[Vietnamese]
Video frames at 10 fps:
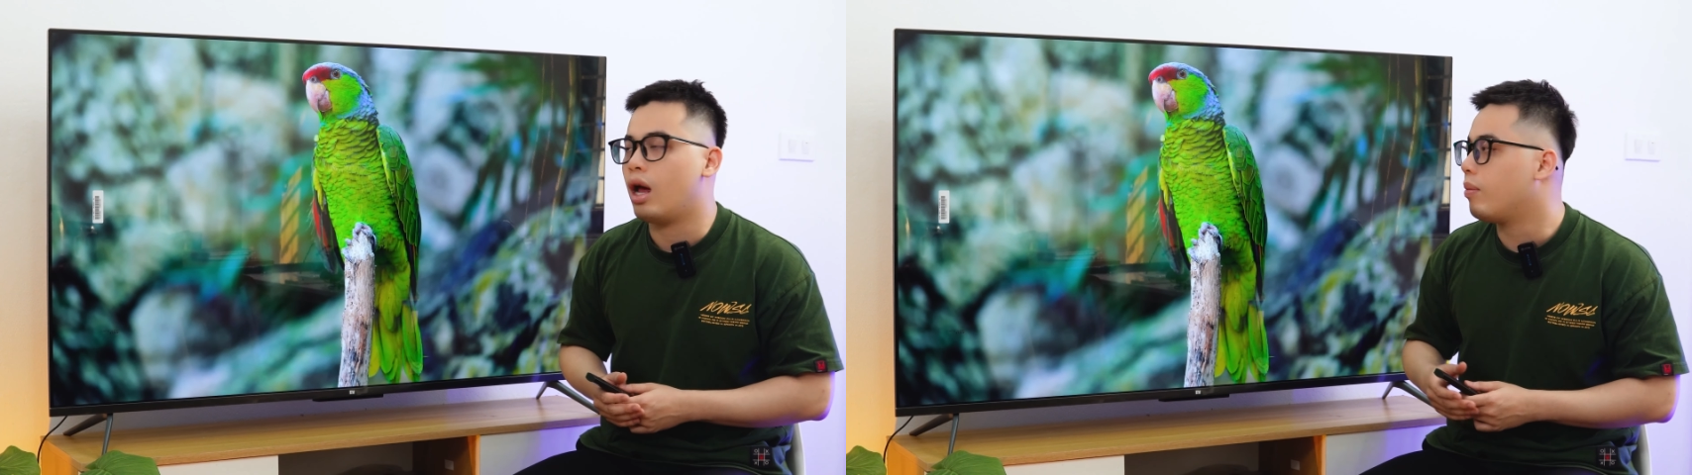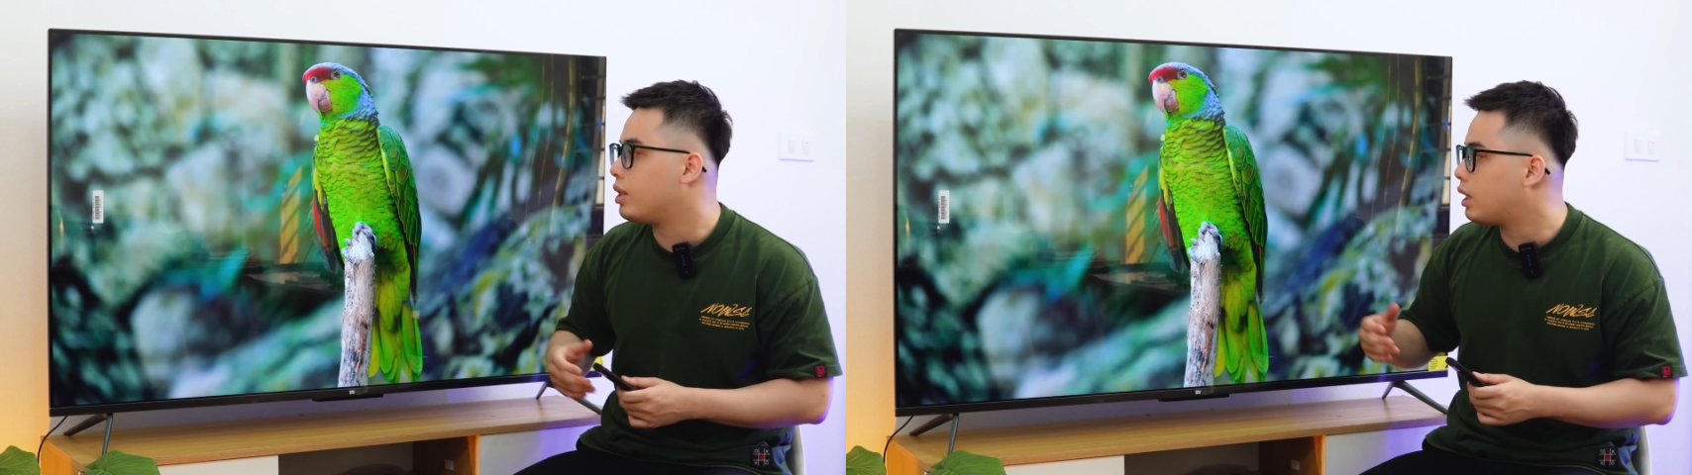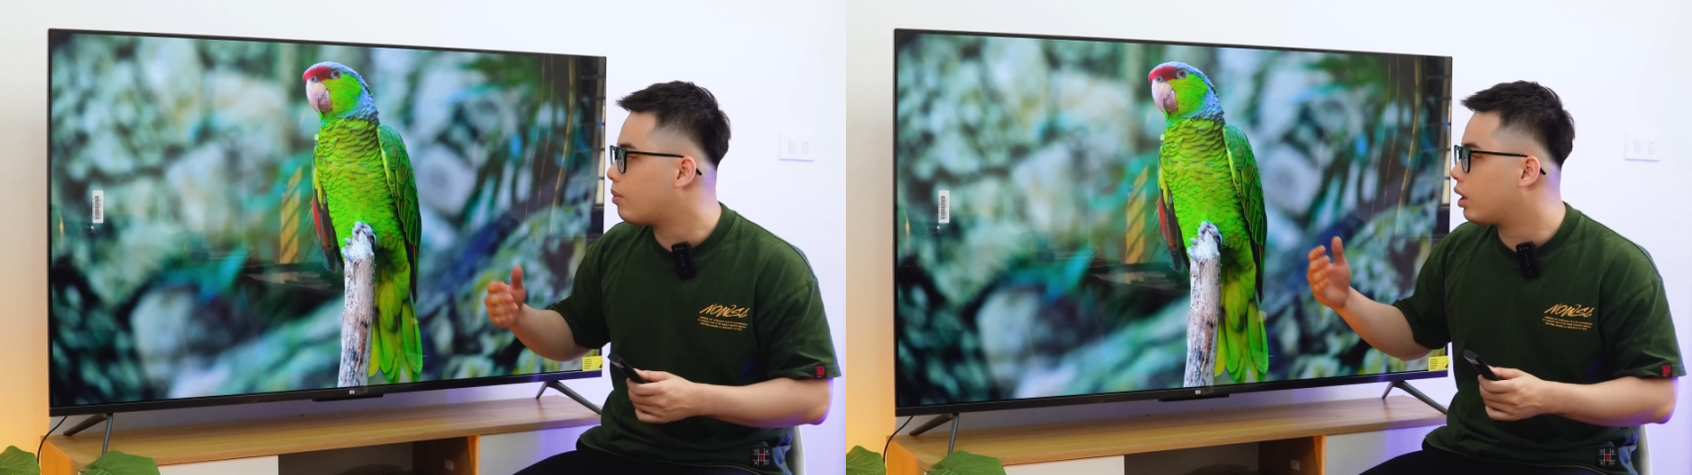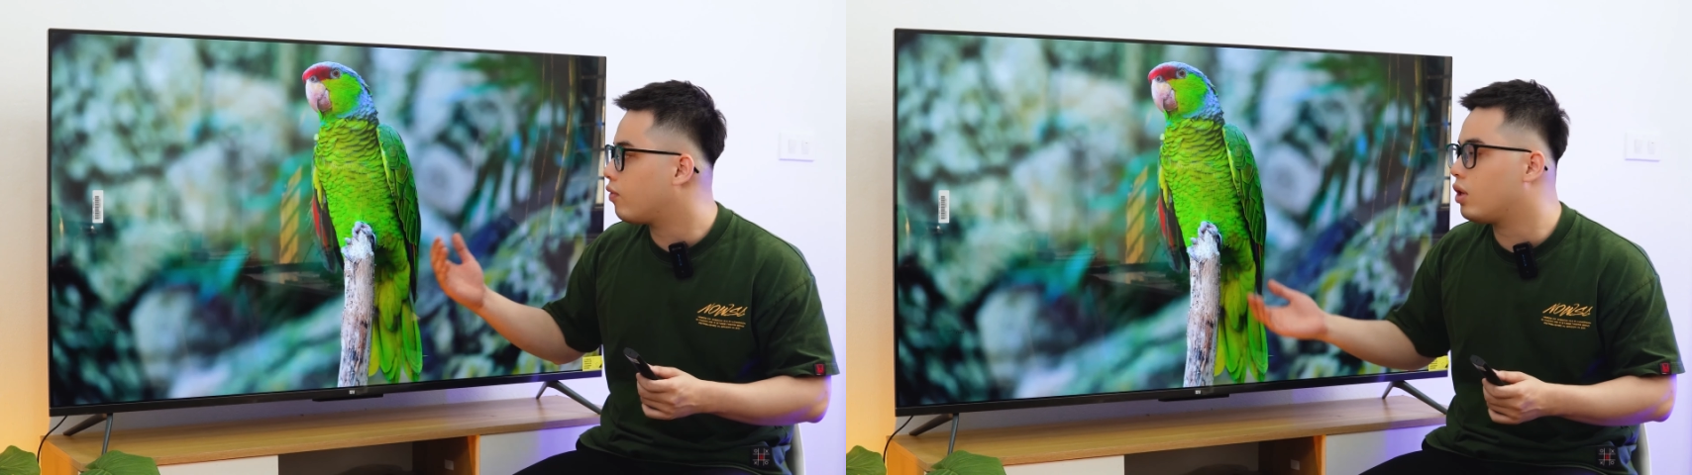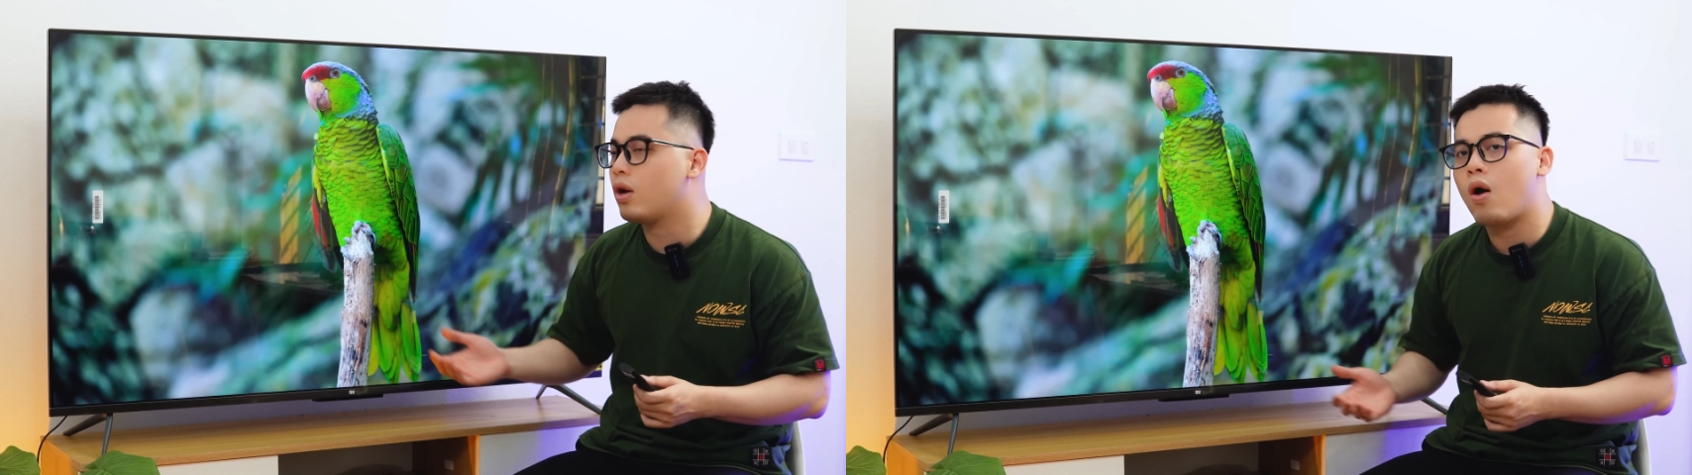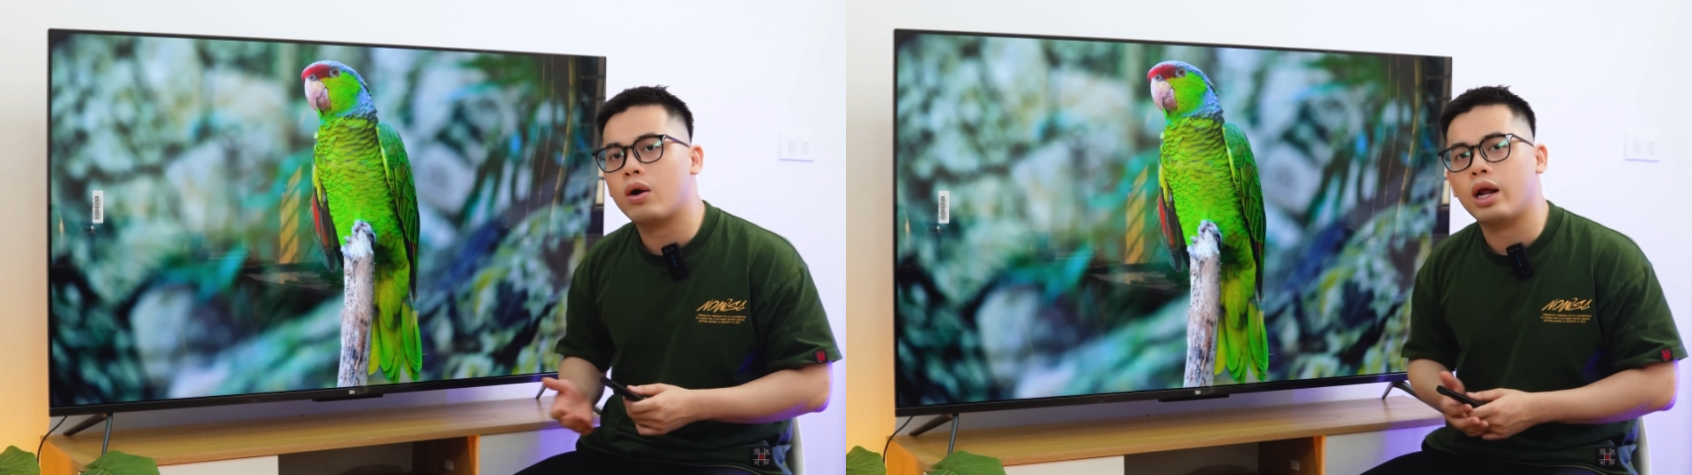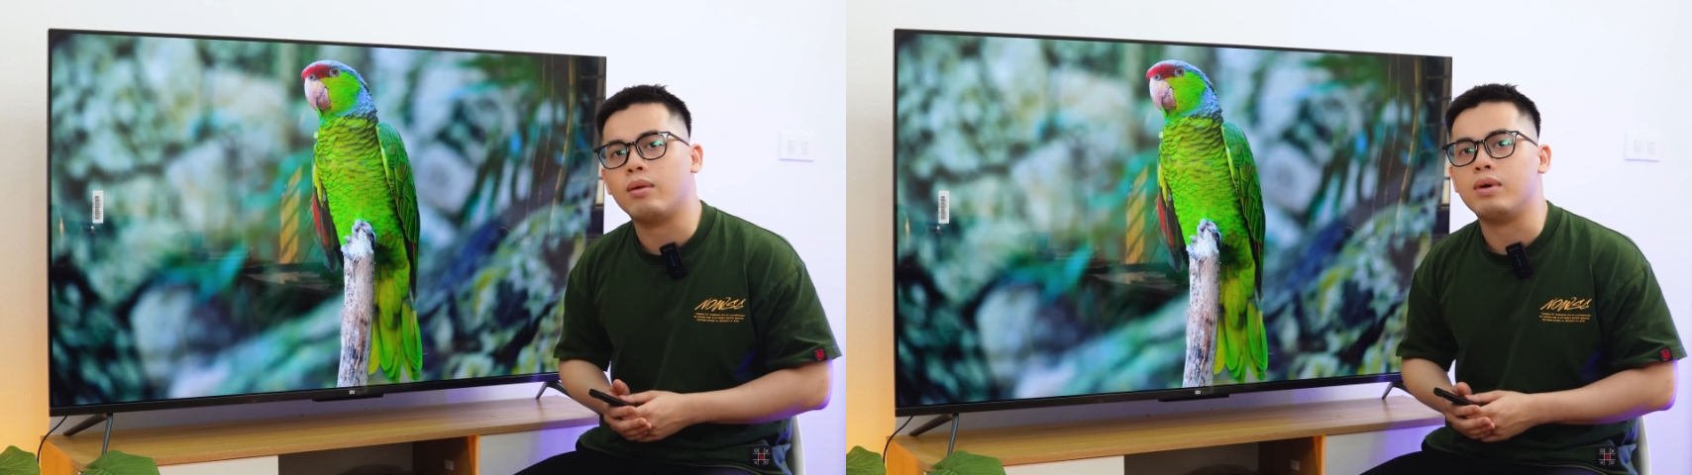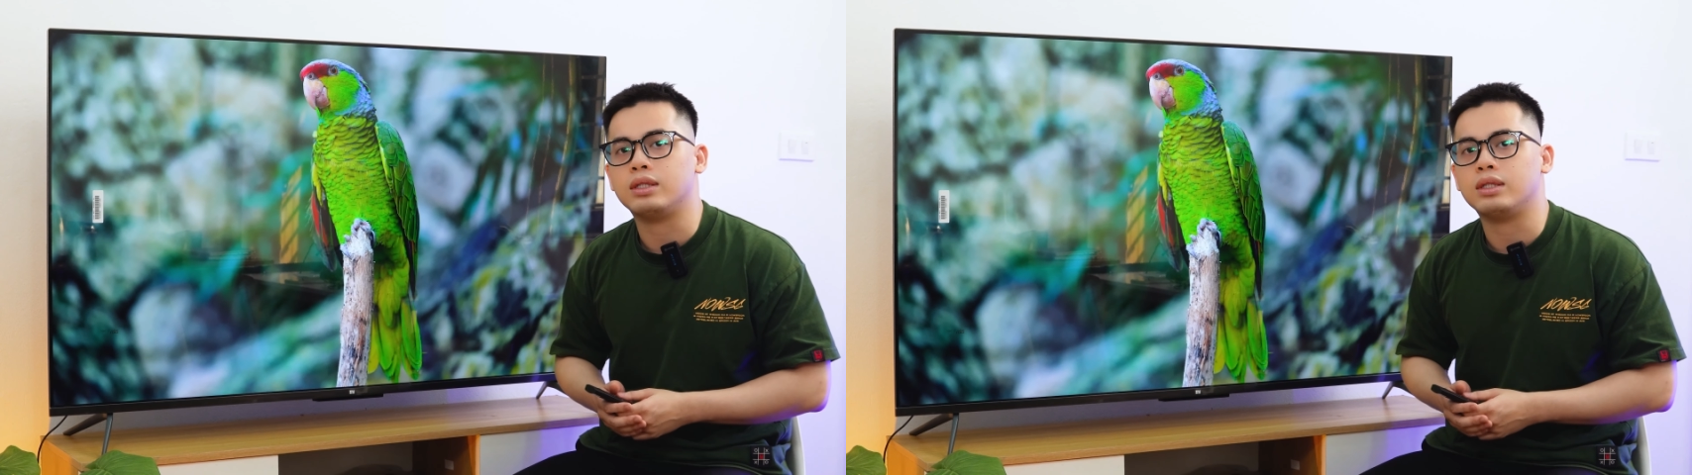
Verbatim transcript: đấy, mình xem những cái vlog này,